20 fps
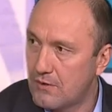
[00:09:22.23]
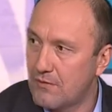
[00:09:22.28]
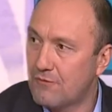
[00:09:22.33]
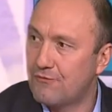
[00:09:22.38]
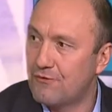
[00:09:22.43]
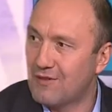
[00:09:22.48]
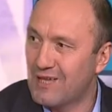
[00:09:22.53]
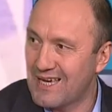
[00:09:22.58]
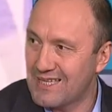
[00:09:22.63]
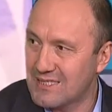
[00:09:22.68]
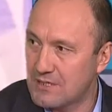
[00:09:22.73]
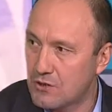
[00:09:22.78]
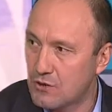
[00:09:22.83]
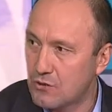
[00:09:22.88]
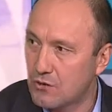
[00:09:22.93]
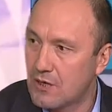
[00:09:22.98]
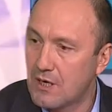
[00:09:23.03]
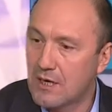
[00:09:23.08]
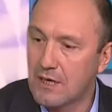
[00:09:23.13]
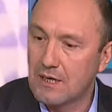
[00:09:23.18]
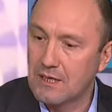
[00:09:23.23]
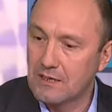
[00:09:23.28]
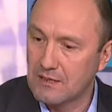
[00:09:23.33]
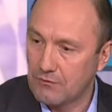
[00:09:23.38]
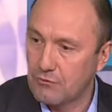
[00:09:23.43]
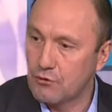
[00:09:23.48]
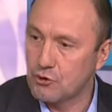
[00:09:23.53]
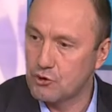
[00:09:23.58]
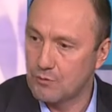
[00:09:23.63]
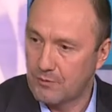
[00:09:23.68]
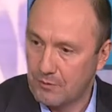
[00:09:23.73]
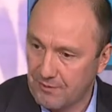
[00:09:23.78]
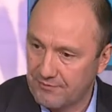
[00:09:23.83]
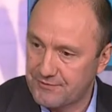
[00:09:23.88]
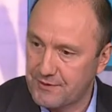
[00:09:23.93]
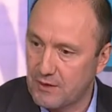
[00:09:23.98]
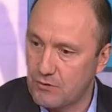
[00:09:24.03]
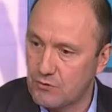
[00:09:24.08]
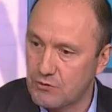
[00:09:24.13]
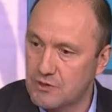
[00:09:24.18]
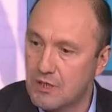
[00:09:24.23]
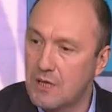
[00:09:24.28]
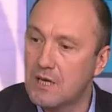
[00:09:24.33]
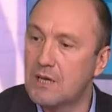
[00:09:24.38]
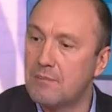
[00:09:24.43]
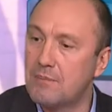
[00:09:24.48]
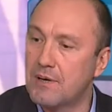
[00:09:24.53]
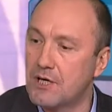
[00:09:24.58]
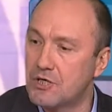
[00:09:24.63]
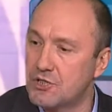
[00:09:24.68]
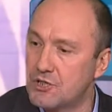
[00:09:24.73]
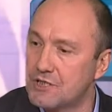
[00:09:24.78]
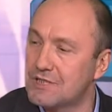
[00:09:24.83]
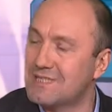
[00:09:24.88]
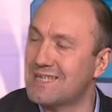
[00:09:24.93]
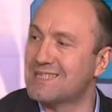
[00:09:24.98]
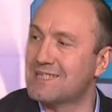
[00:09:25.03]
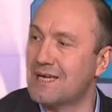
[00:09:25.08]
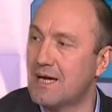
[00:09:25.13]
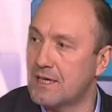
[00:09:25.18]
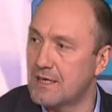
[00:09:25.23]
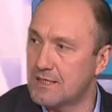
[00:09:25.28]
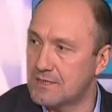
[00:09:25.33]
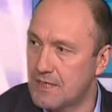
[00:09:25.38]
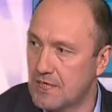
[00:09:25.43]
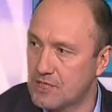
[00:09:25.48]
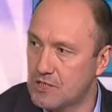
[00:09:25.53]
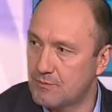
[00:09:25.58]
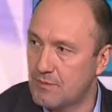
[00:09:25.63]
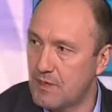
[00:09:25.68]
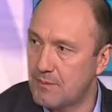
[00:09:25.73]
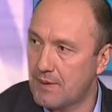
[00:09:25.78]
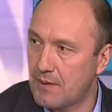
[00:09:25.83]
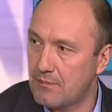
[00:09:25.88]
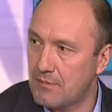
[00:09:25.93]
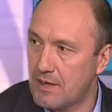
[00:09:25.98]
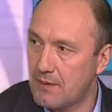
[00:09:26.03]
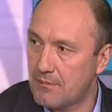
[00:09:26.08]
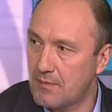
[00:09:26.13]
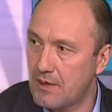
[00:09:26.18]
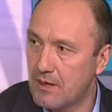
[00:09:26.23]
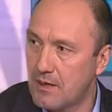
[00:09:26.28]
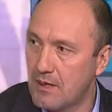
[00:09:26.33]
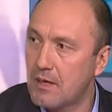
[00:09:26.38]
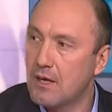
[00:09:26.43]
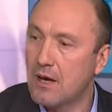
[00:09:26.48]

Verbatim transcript: властью для того, чтобы, повторюсь, либо решить социально значимые проблемы,